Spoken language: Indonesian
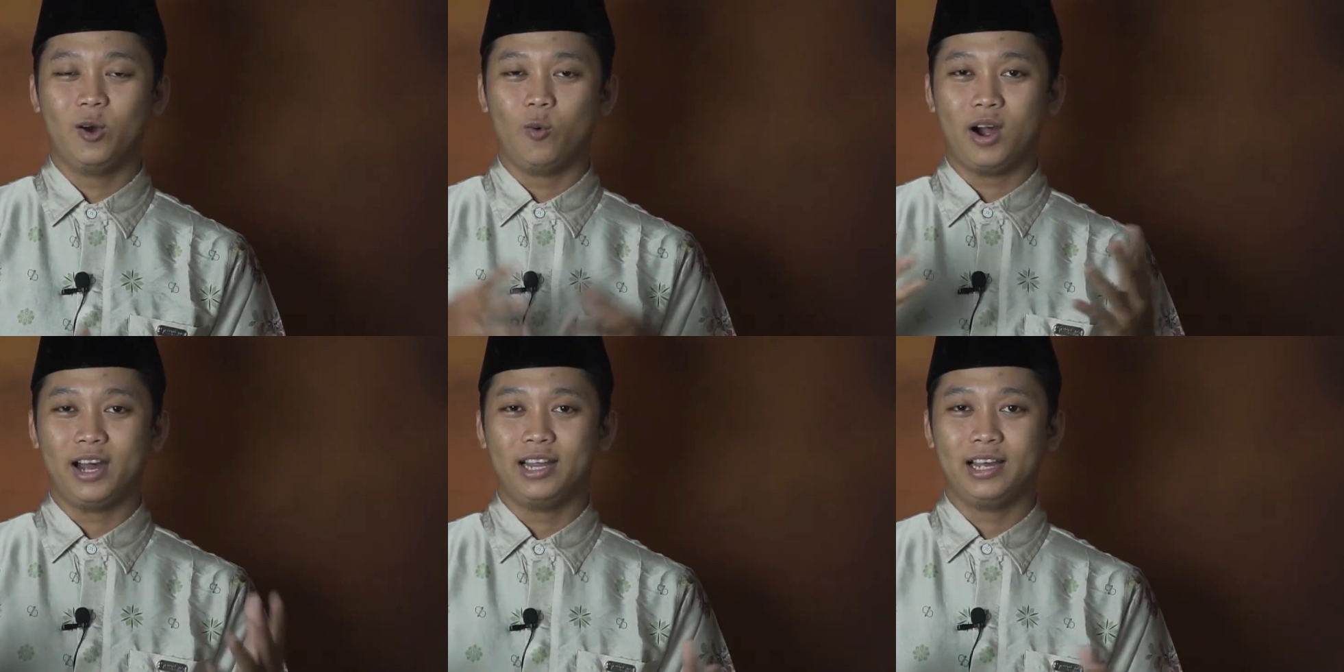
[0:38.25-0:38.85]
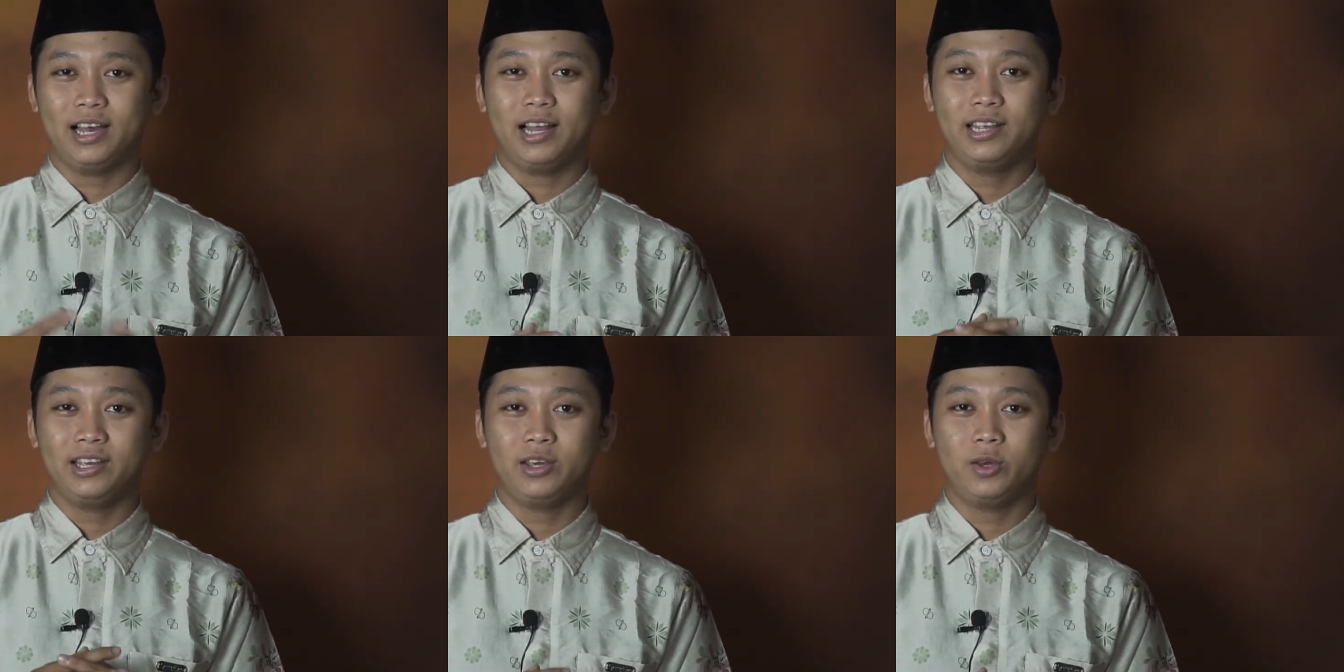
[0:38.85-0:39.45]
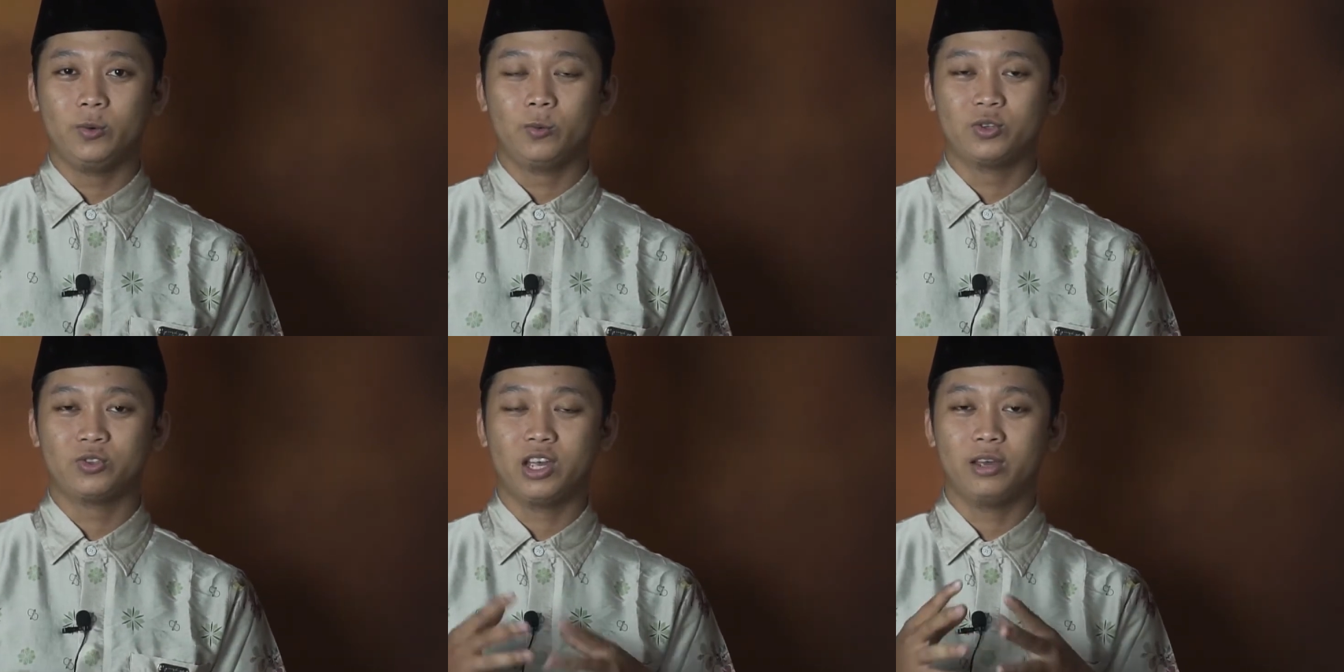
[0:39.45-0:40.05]
wa ala alihi wa
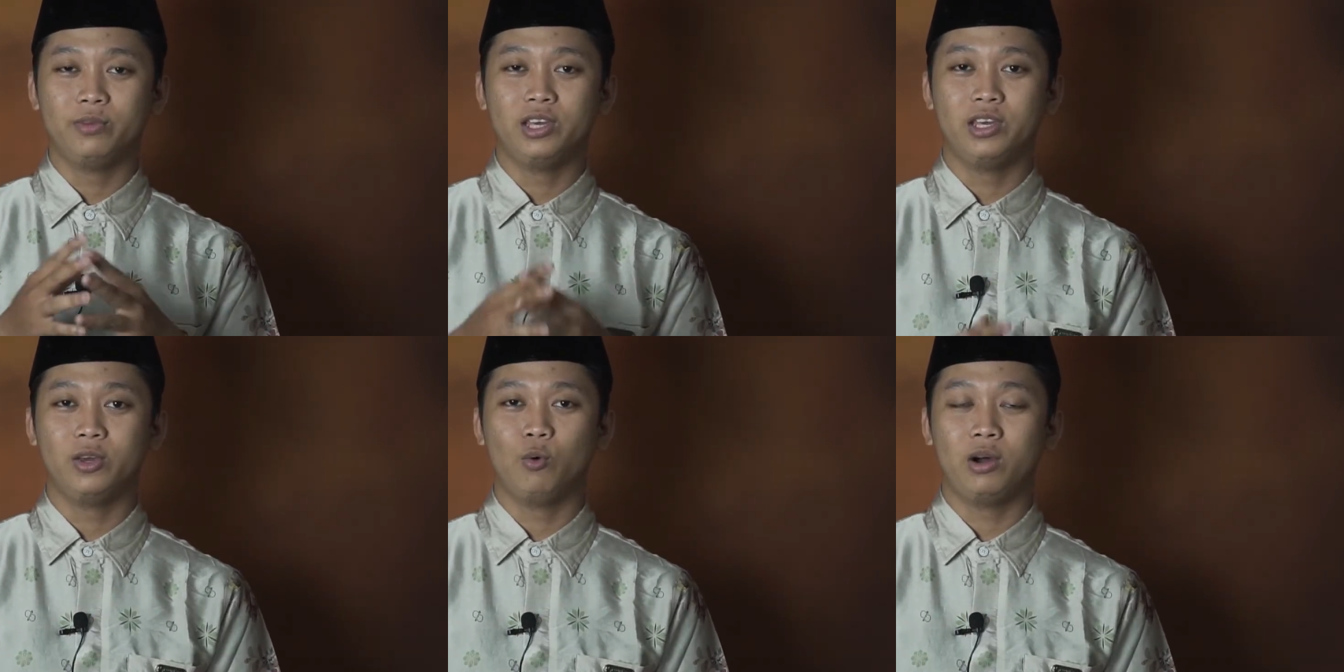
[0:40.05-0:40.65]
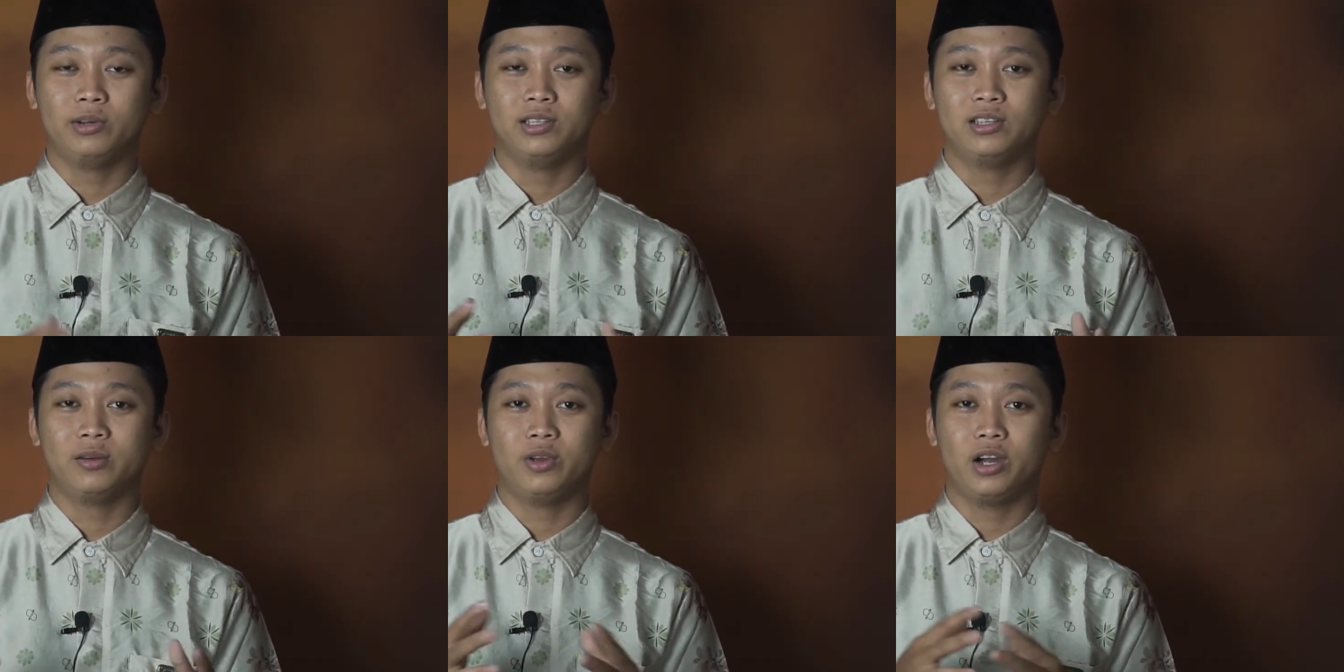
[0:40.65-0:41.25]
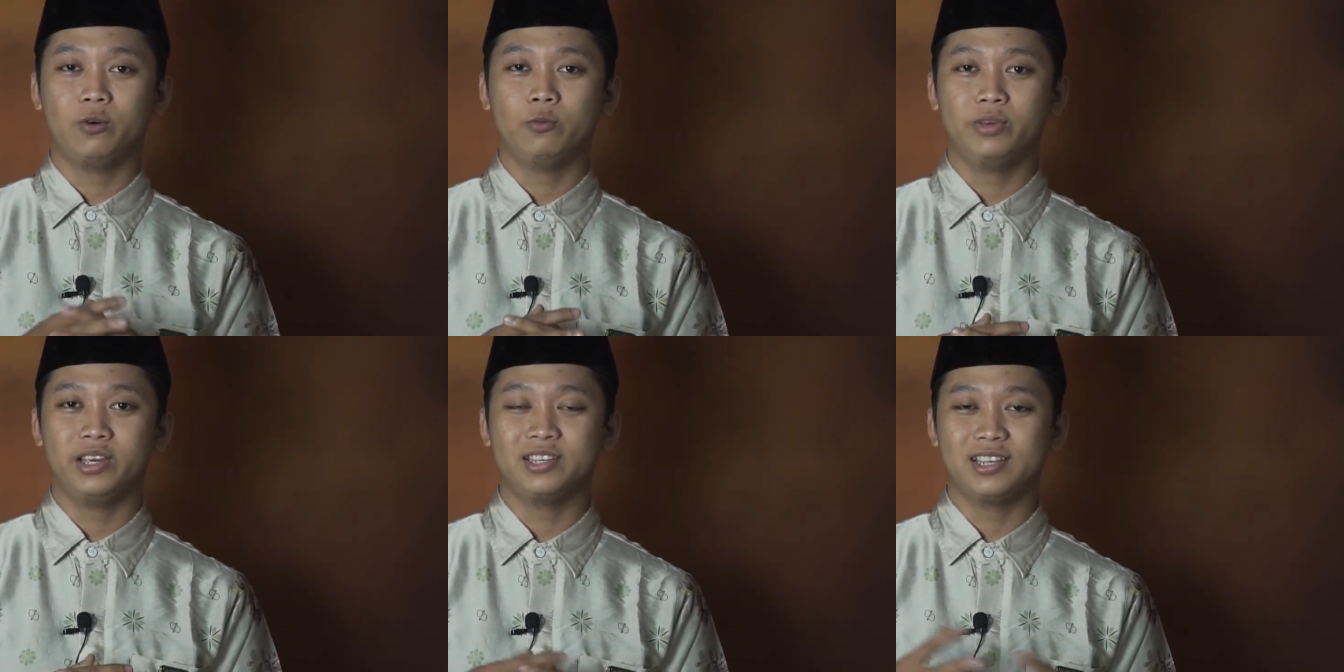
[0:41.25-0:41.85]
sahbihi wa man tabi'ahum
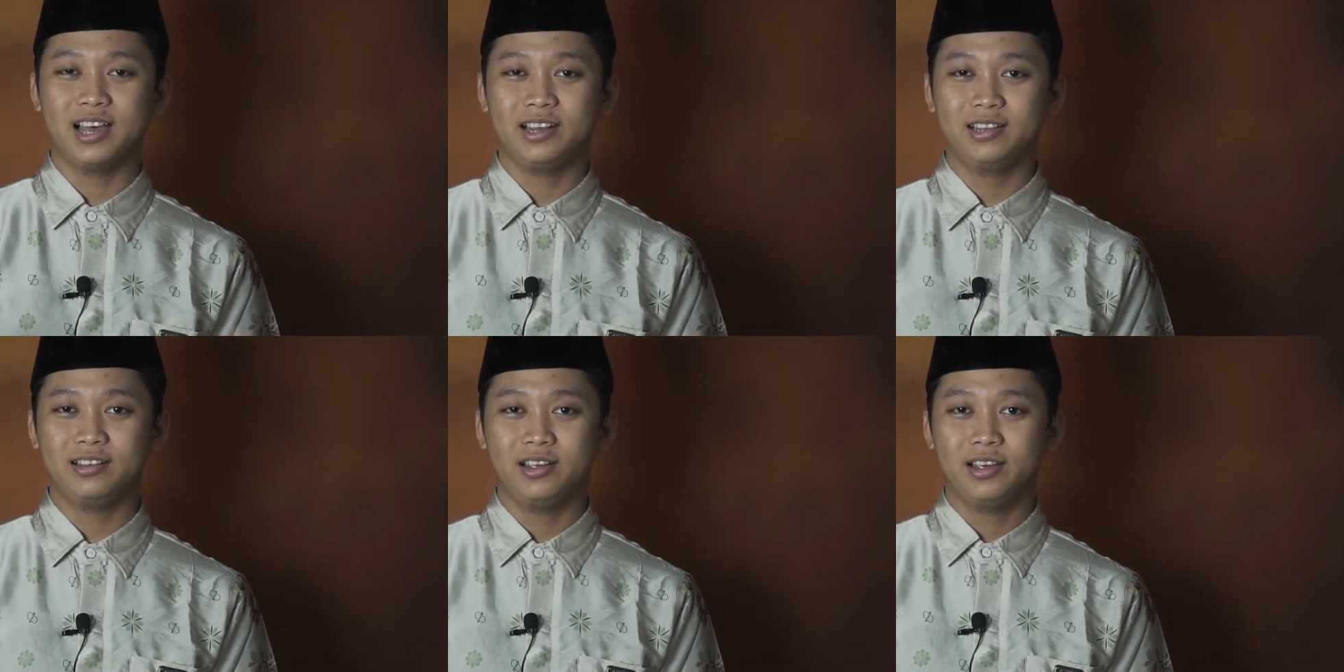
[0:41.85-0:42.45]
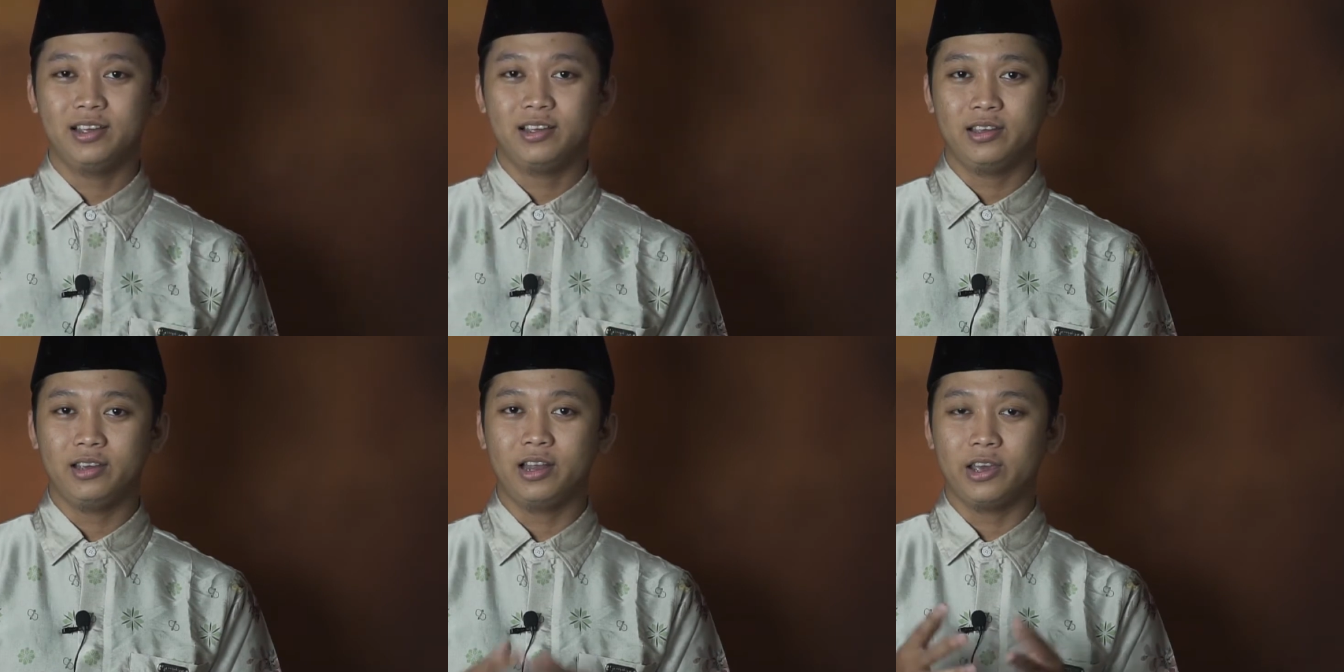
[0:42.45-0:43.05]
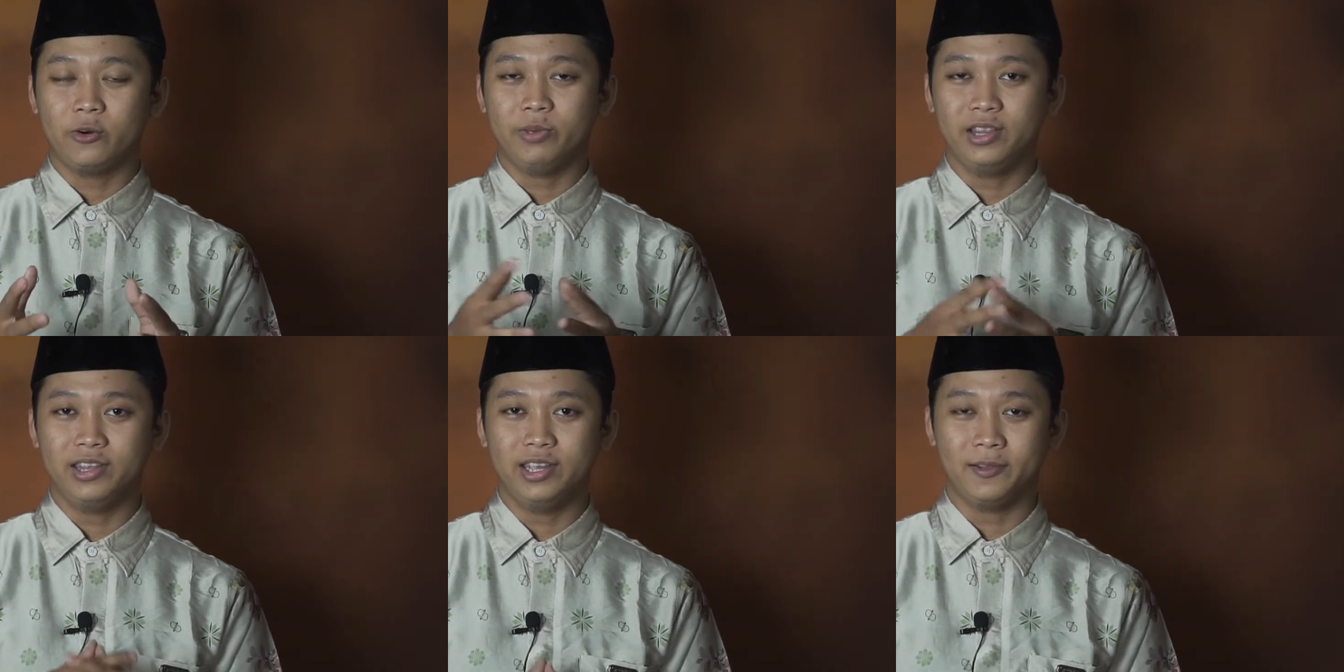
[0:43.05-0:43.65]
bi ihsanin ila
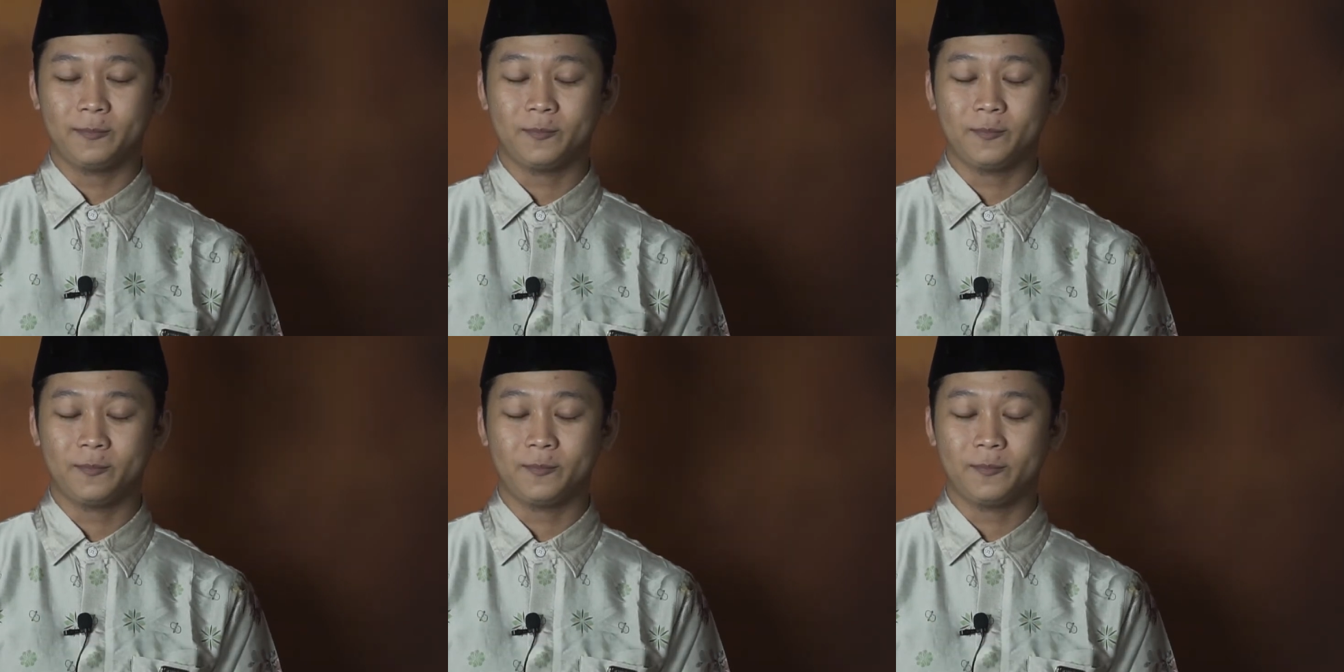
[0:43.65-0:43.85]
yaumiddin.